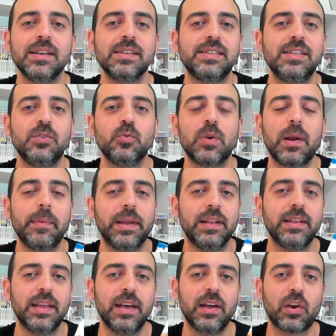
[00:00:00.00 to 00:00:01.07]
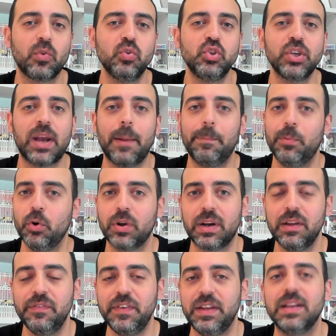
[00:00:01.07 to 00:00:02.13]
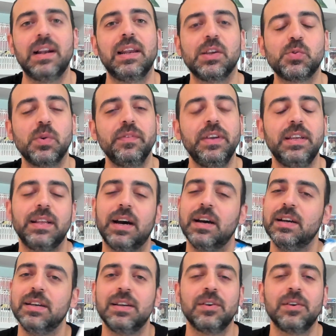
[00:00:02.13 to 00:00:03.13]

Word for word: sicuramente riuscirà a porre fine alla sua vita.